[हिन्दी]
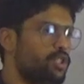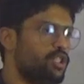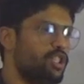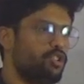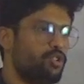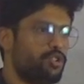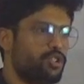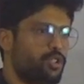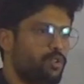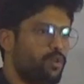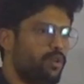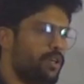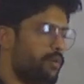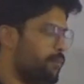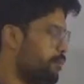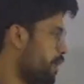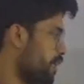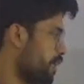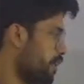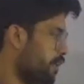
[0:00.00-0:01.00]
दोनों सिचुएशन को
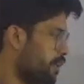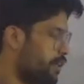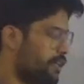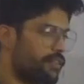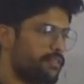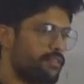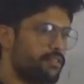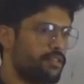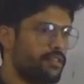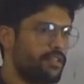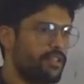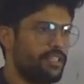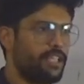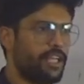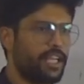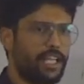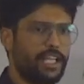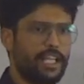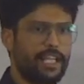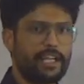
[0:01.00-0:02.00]
कंपेयर कर रहे हैं
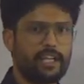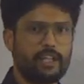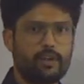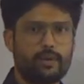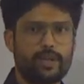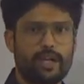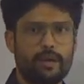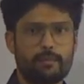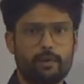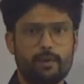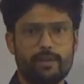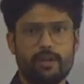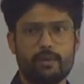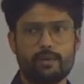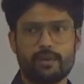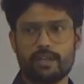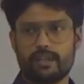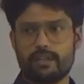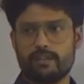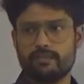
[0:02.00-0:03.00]
ये क्लियर है देखो यहाँ पे कोई
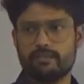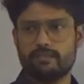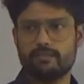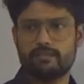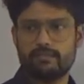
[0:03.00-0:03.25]
डाउट है क्या